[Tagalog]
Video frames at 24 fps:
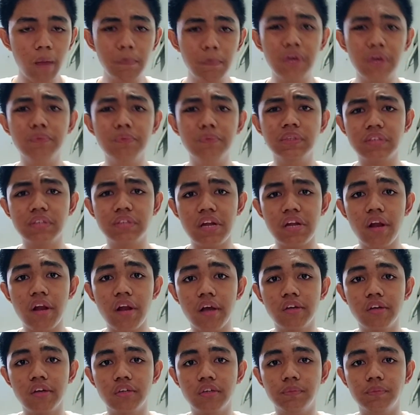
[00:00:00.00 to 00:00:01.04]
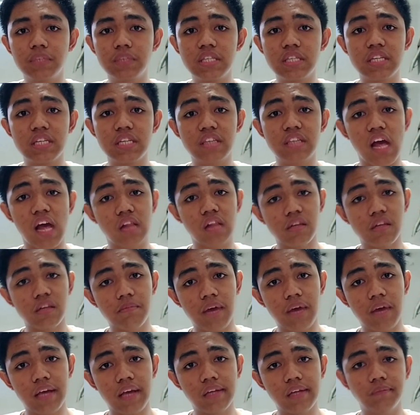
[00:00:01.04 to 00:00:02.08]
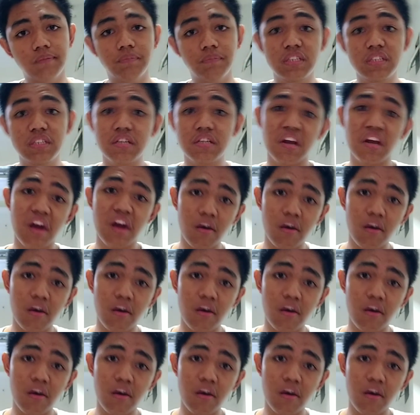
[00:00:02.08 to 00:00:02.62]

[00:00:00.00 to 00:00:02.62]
Pero minsan lang yun. Minsan si Ate Mai, minsan